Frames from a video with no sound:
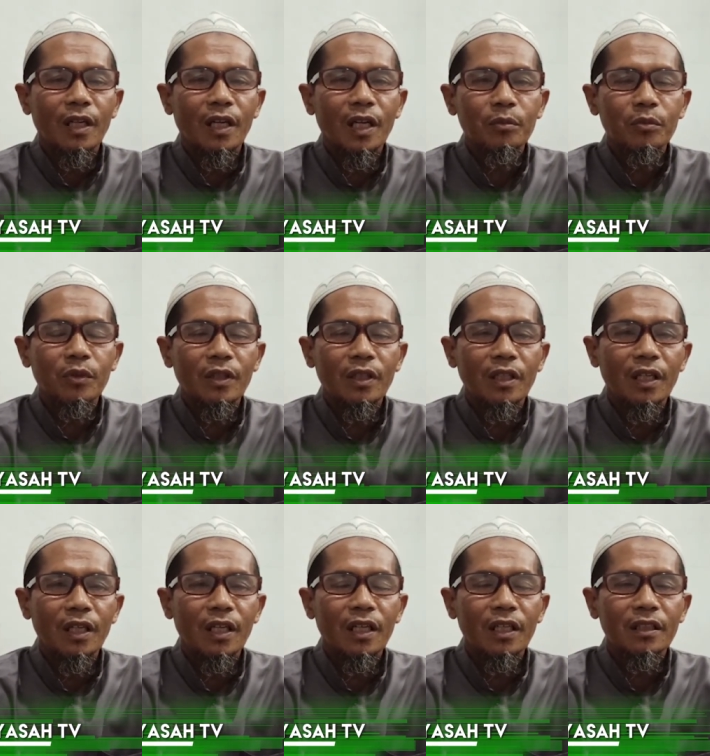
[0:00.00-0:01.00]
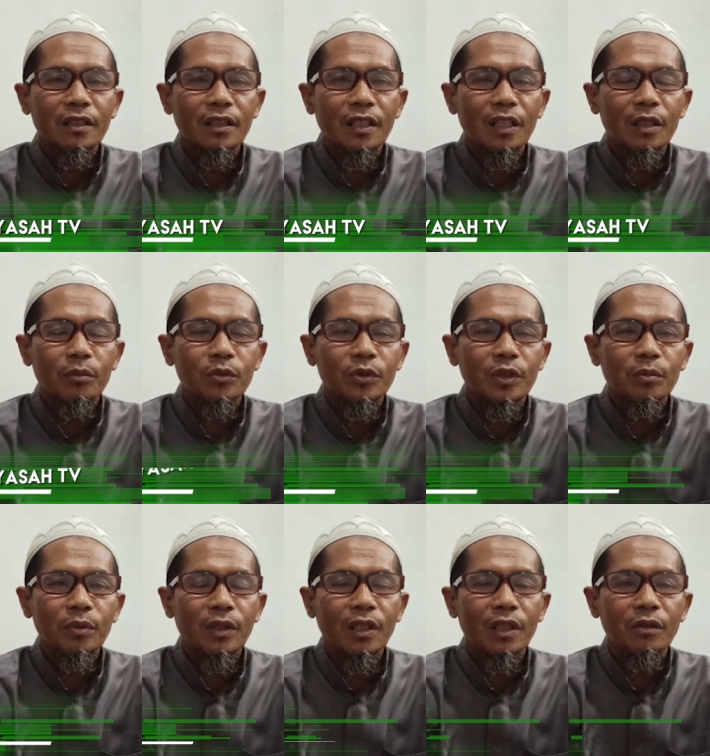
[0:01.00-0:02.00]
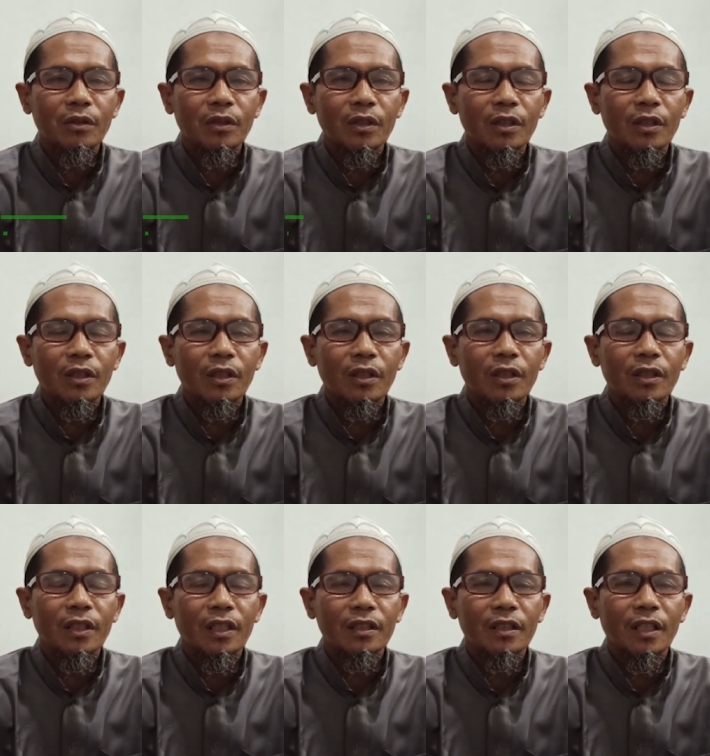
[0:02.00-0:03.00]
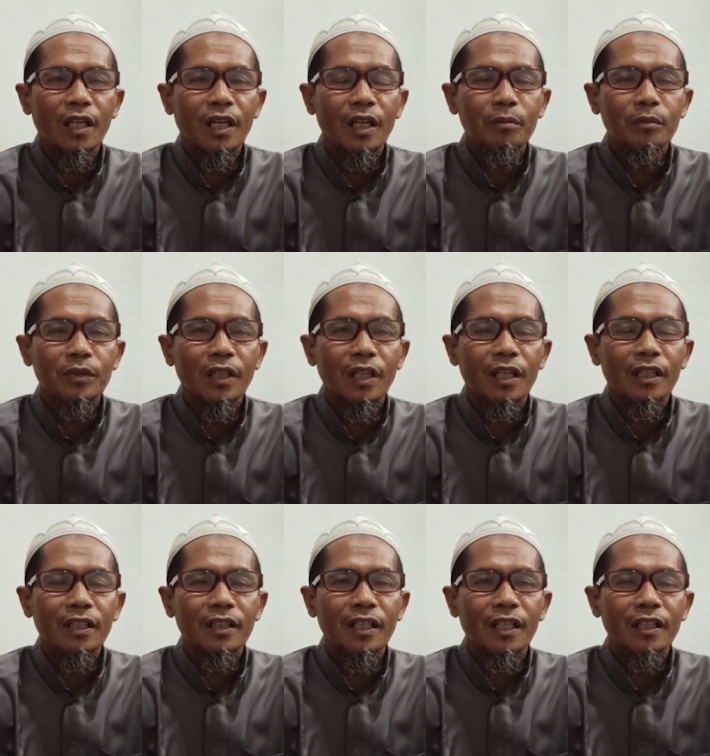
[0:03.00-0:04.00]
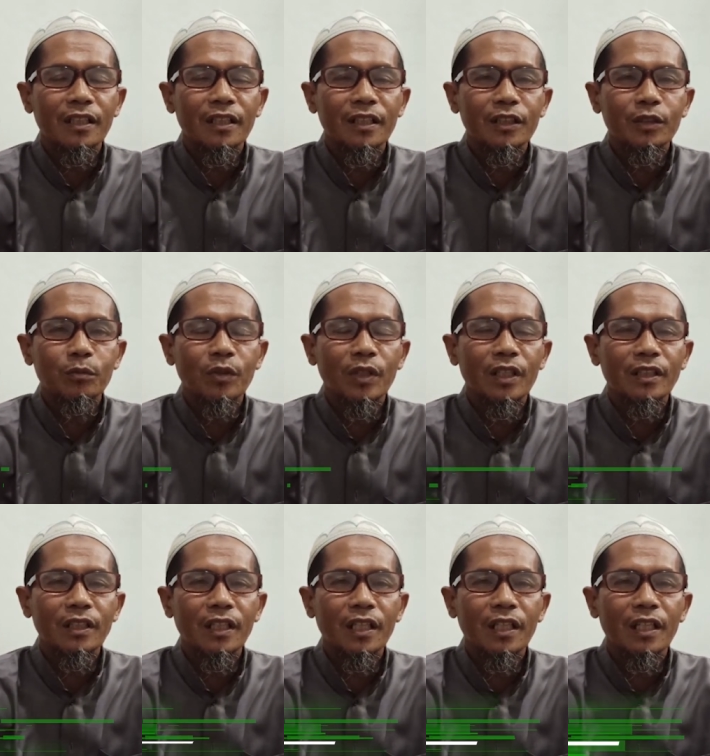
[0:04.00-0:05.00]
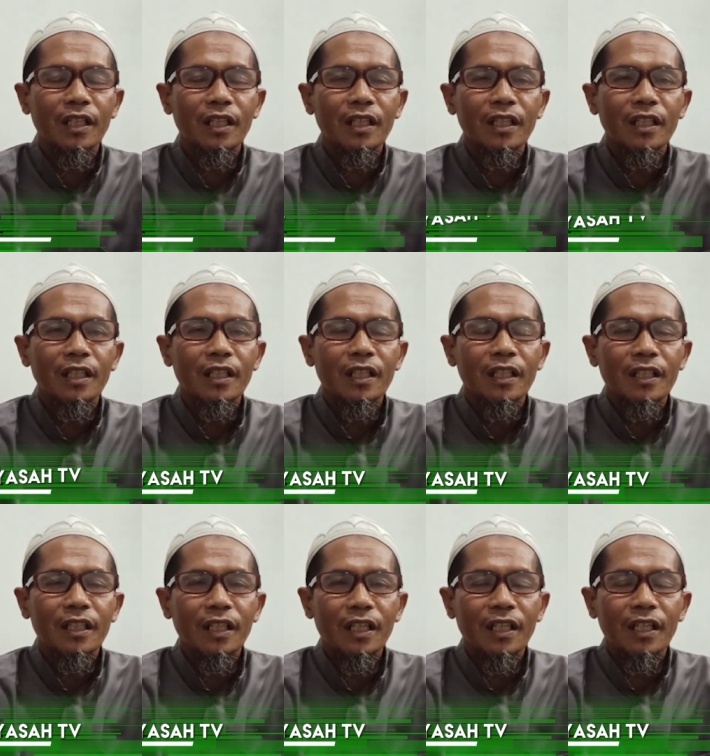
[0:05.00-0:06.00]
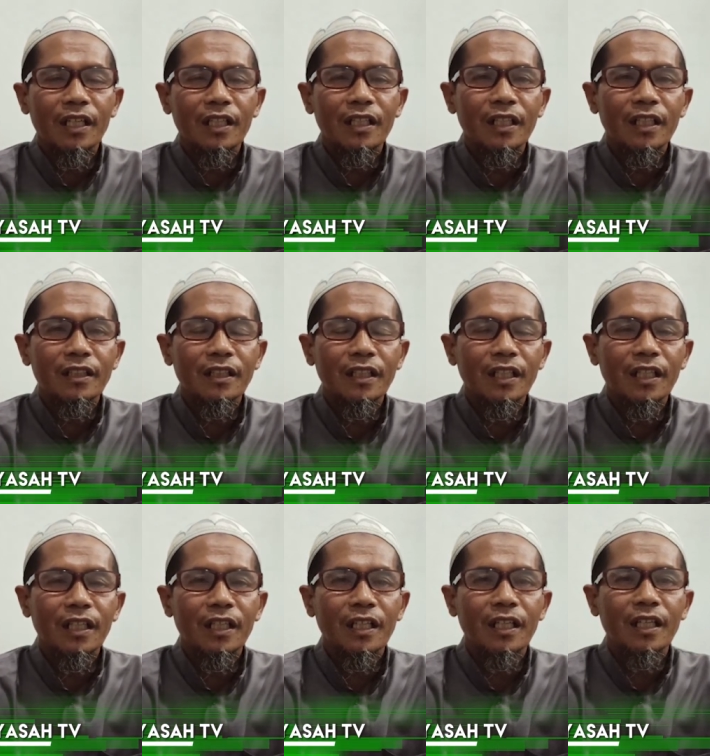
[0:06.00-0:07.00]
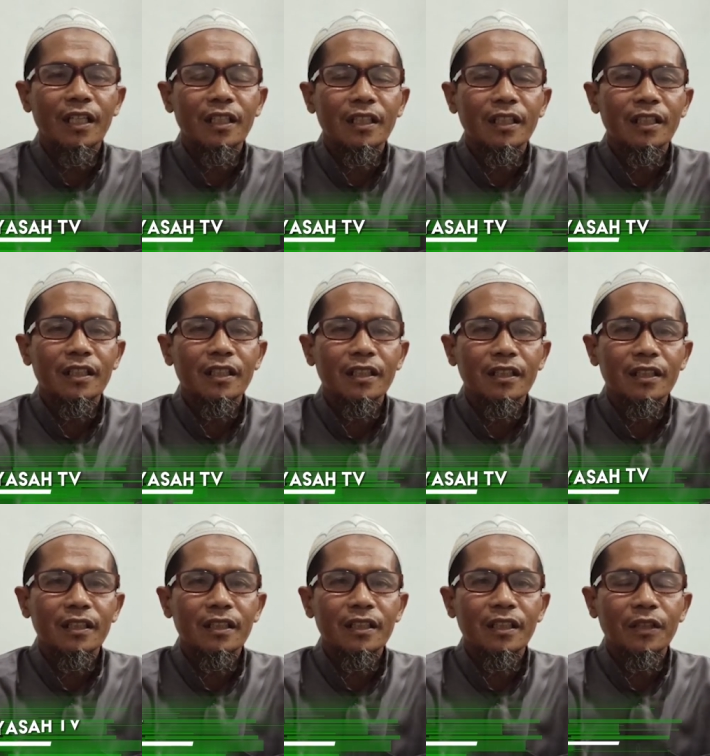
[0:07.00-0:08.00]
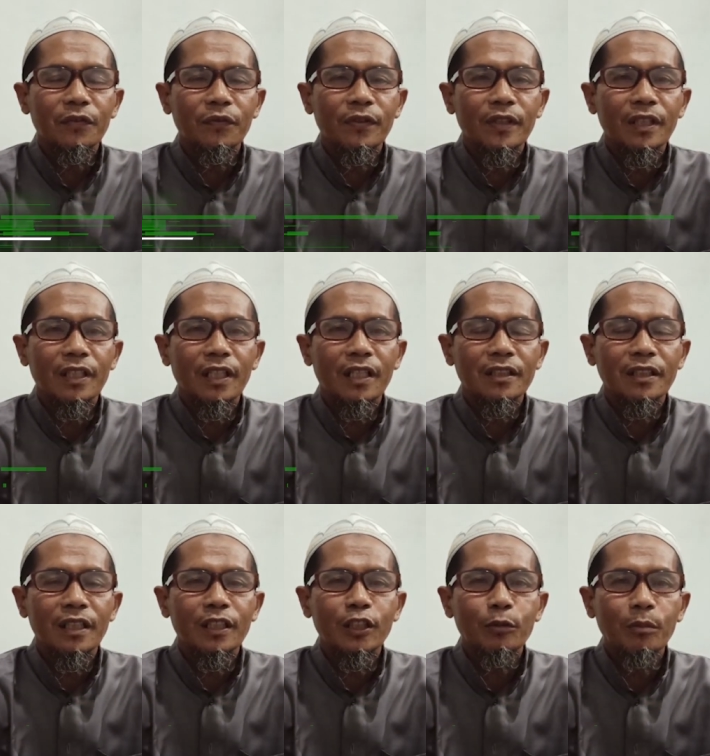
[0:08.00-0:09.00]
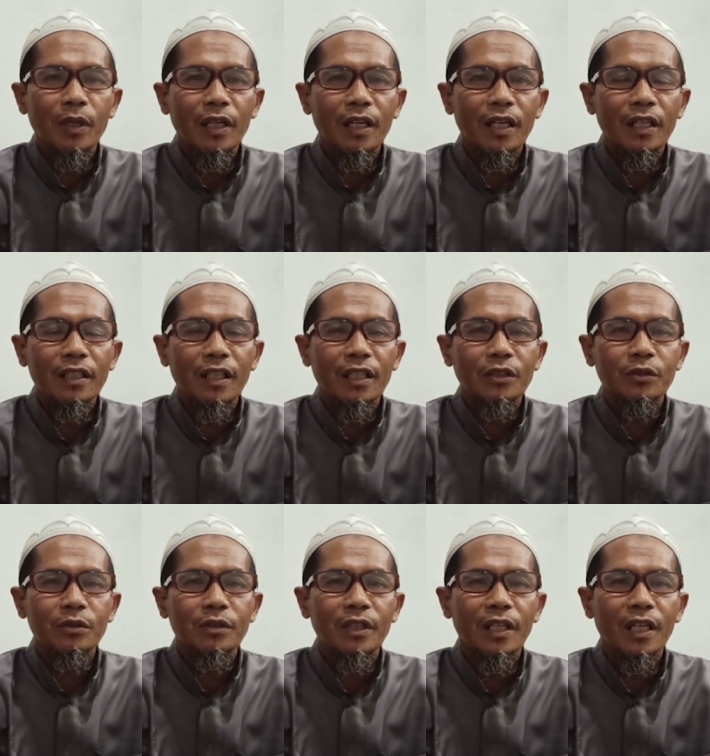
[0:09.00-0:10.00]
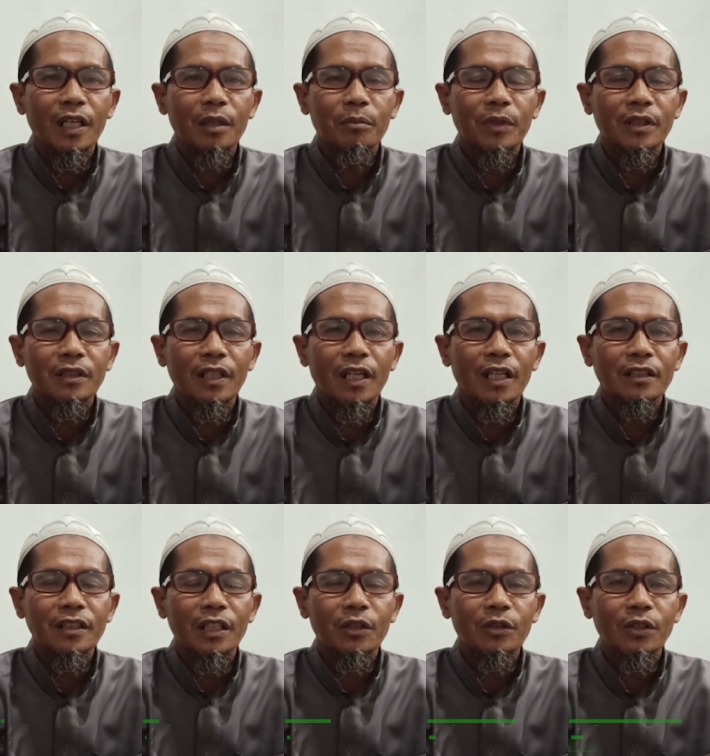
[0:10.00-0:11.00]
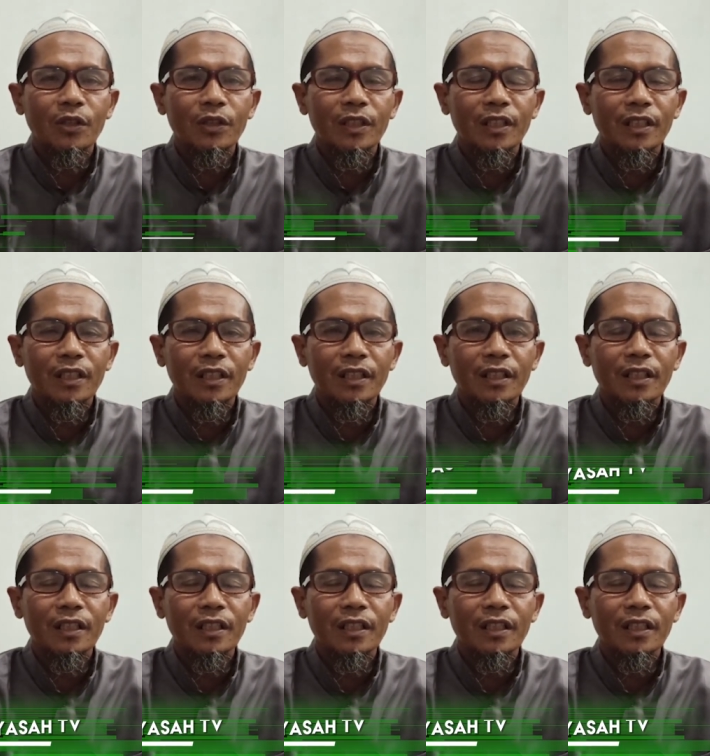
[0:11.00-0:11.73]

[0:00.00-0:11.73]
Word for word: Alhamdulillah segala puji bagi Allah yang telah menjalankan kita semuanya dengan adanya TV Riasa 5 yang sudah berjalan satu tahun ini